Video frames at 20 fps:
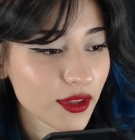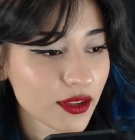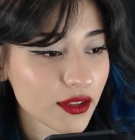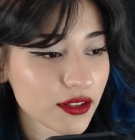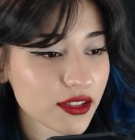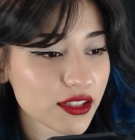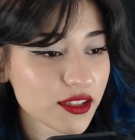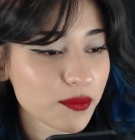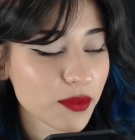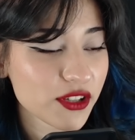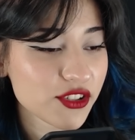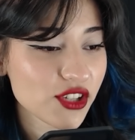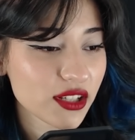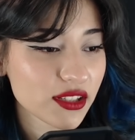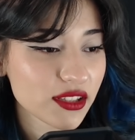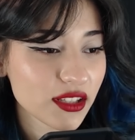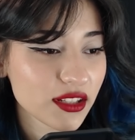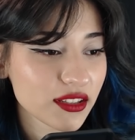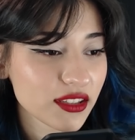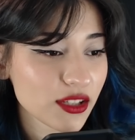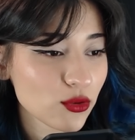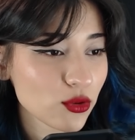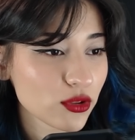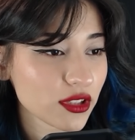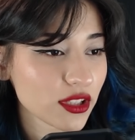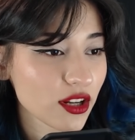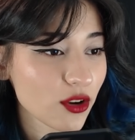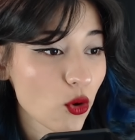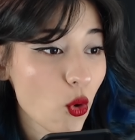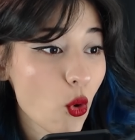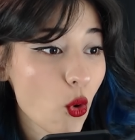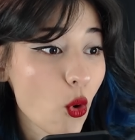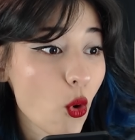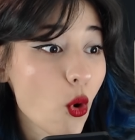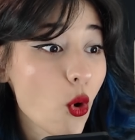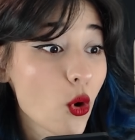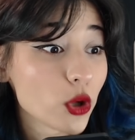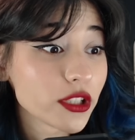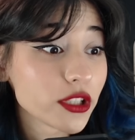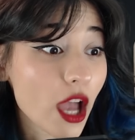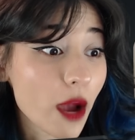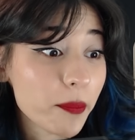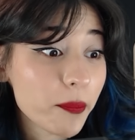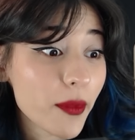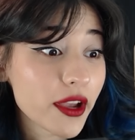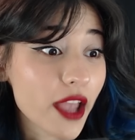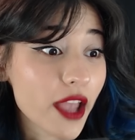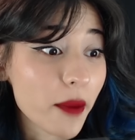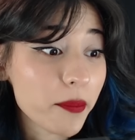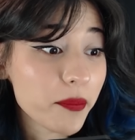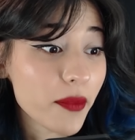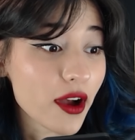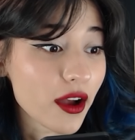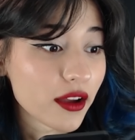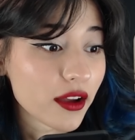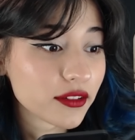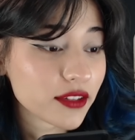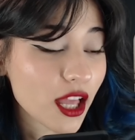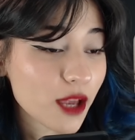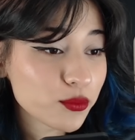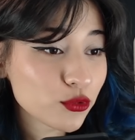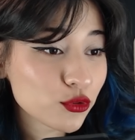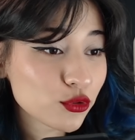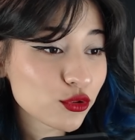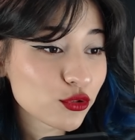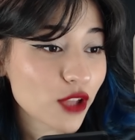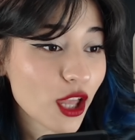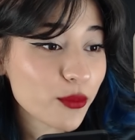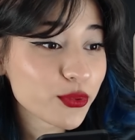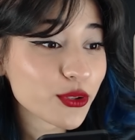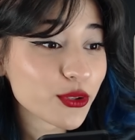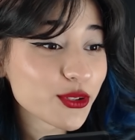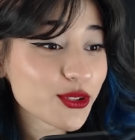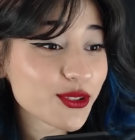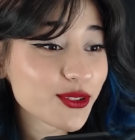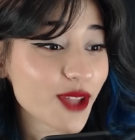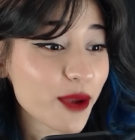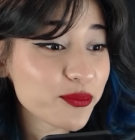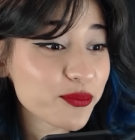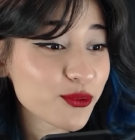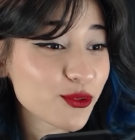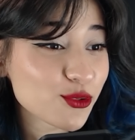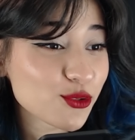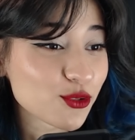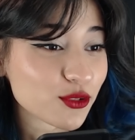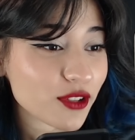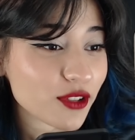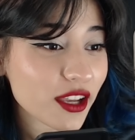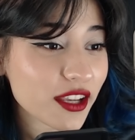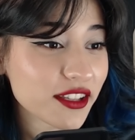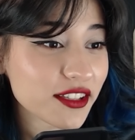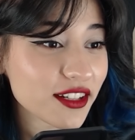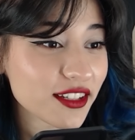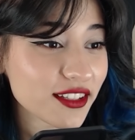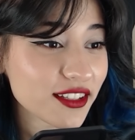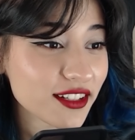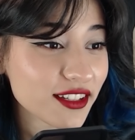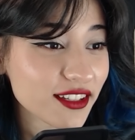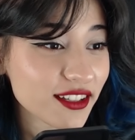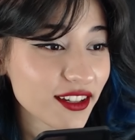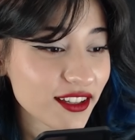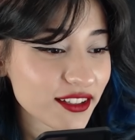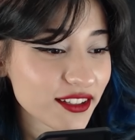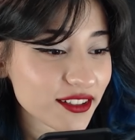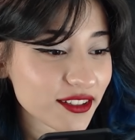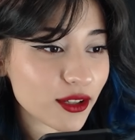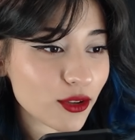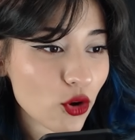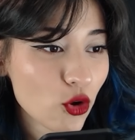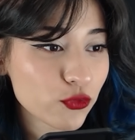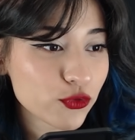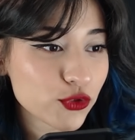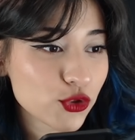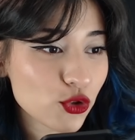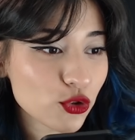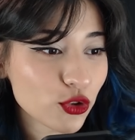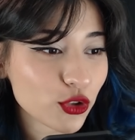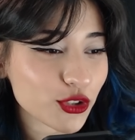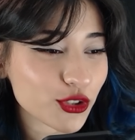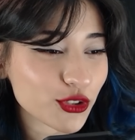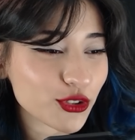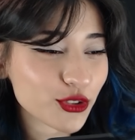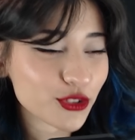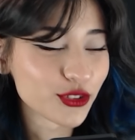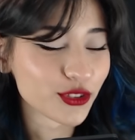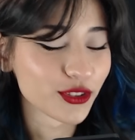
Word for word: Kız bacakları niye o kadar? Oo yapma yapma. Ne yapıyorsun? Ne yapıyorsun? Ne yapıyorsun? Hayır hayır hayır hayır. Of çok kötü dur.